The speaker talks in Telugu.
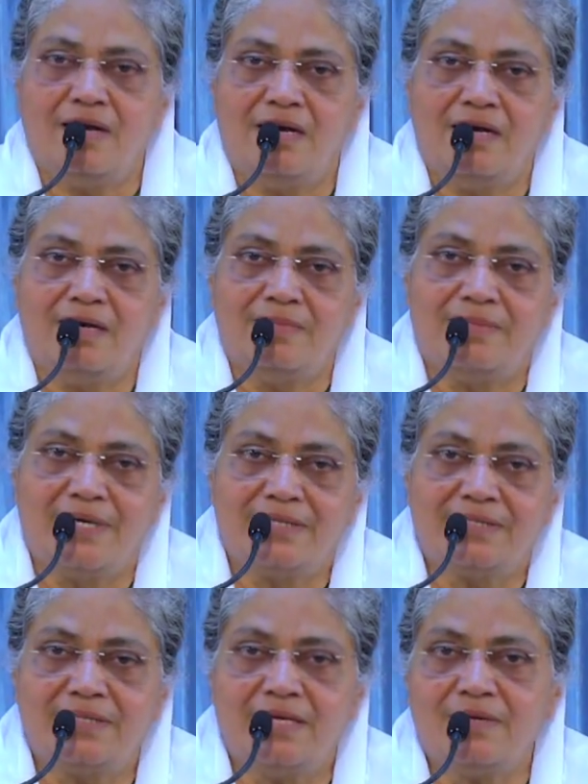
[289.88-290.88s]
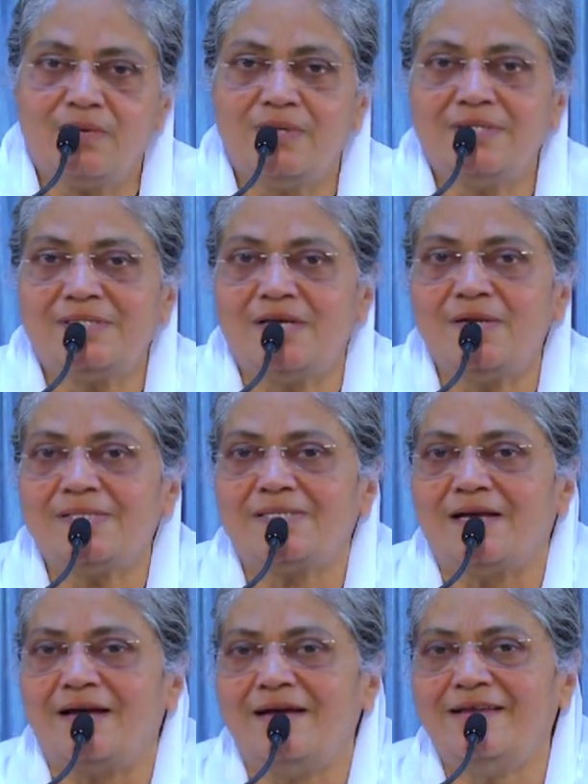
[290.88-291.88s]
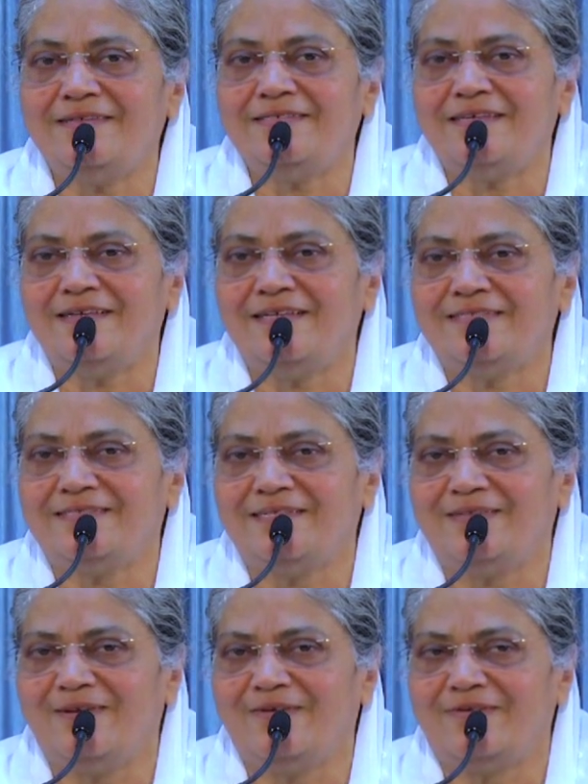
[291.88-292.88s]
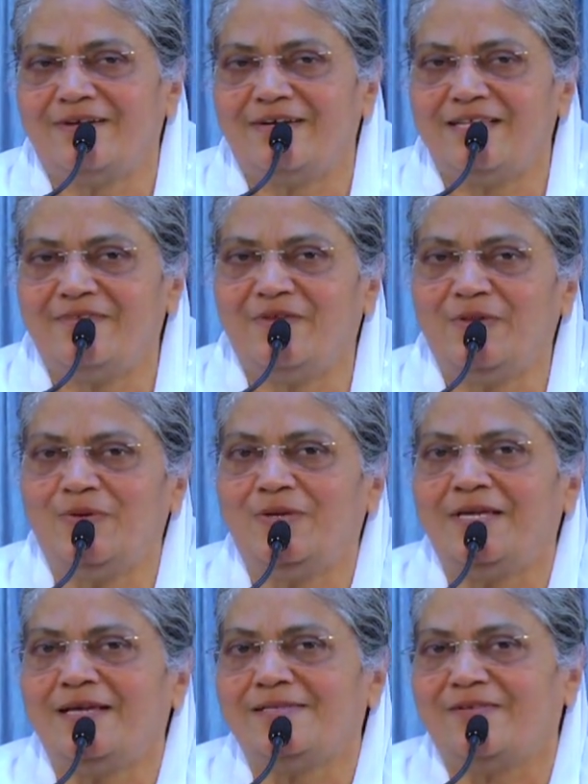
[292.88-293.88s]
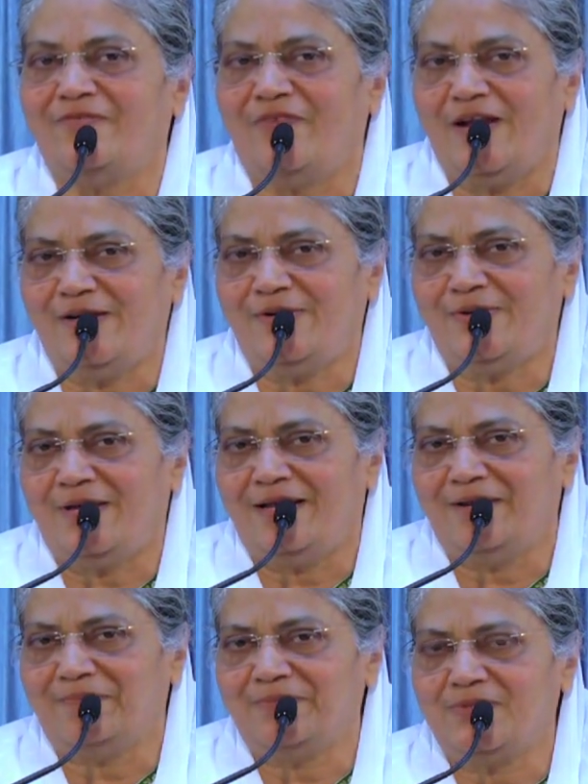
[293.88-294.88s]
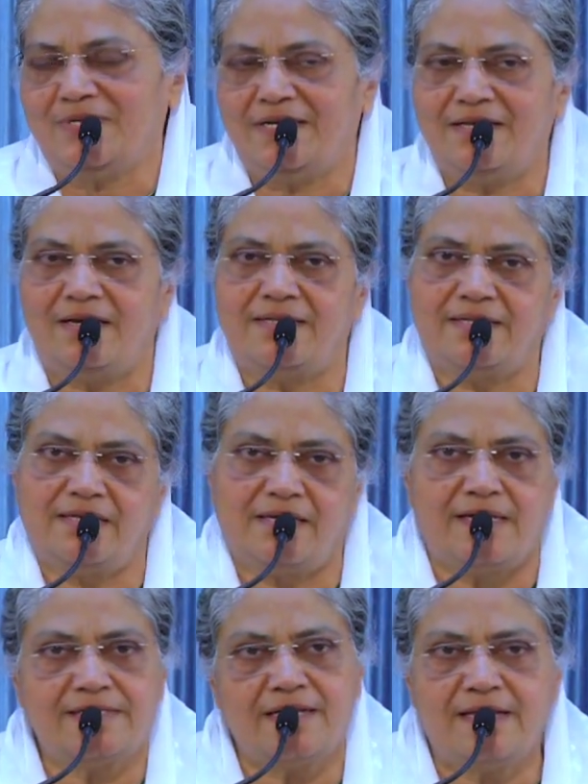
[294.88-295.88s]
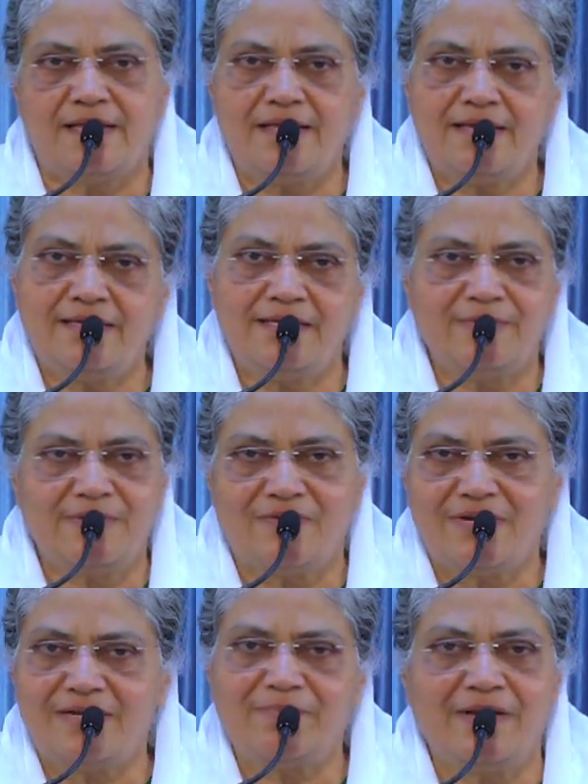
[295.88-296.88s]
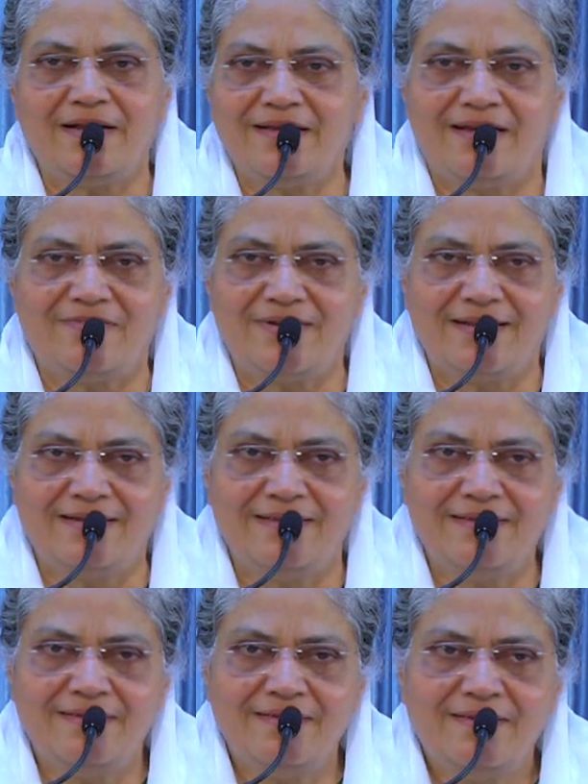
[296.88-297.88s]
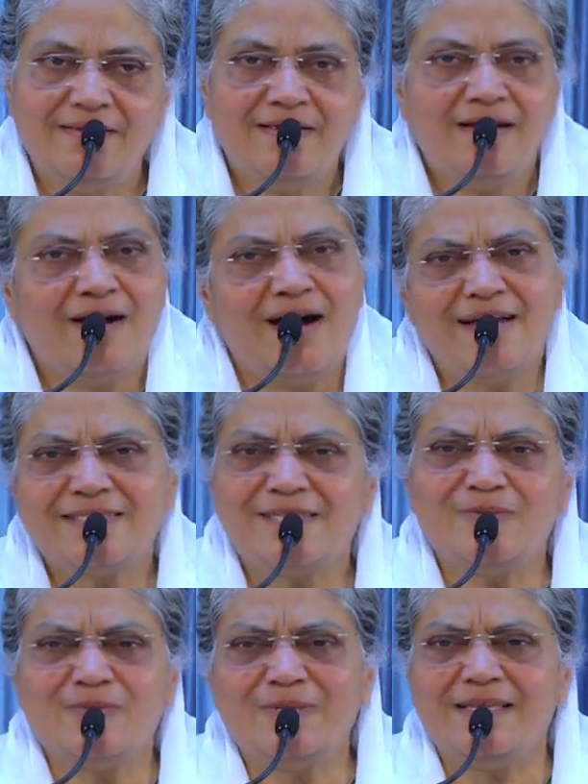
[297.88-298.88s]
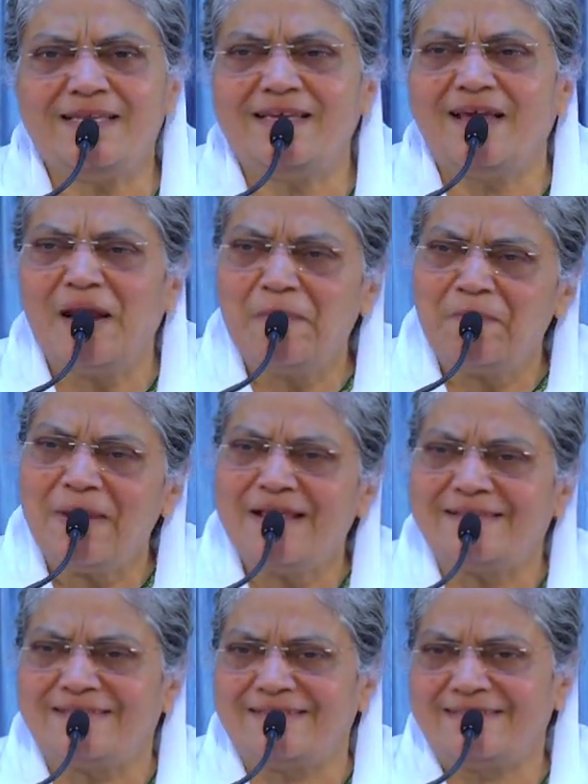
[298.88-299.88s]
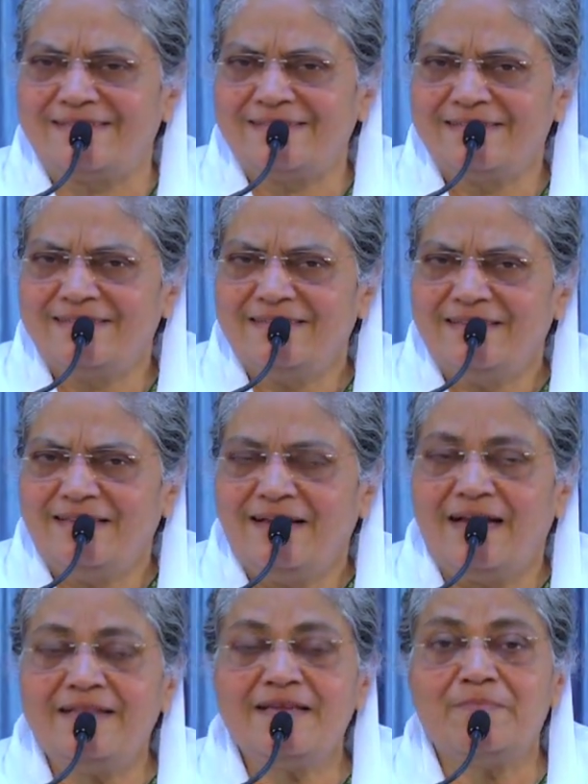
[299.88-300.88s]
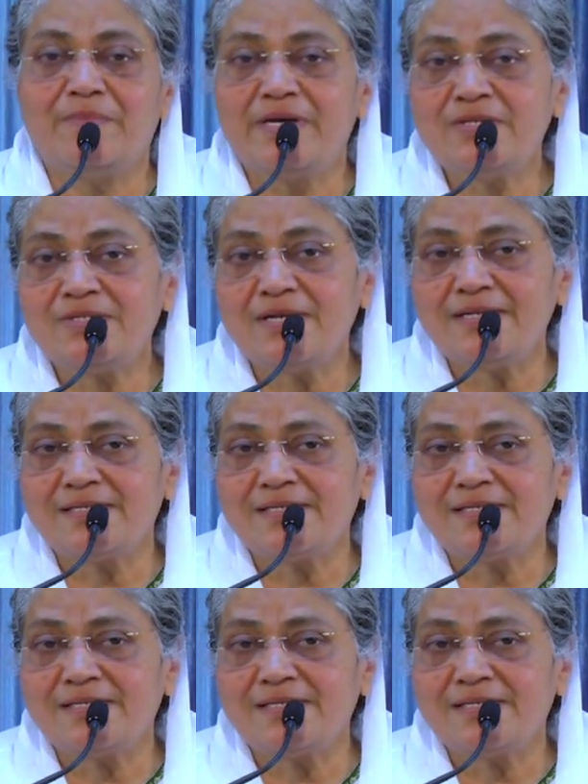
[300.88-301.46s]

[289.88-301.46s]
ఆ భర్త కొన్నిసార్లు సహాయం చేయలేని స్థితిలో ఉంటాడు ఈవెన్ దో హీ హ్యాస్ ద విల్ టు హెల్ప్ చూడండి అతనికి ఆశ లేదా ఈమె ద్వారా పిల్లలు కావాలని ఆశ ఉంది హెల్ప్లెస్ అందుకే మనుషుల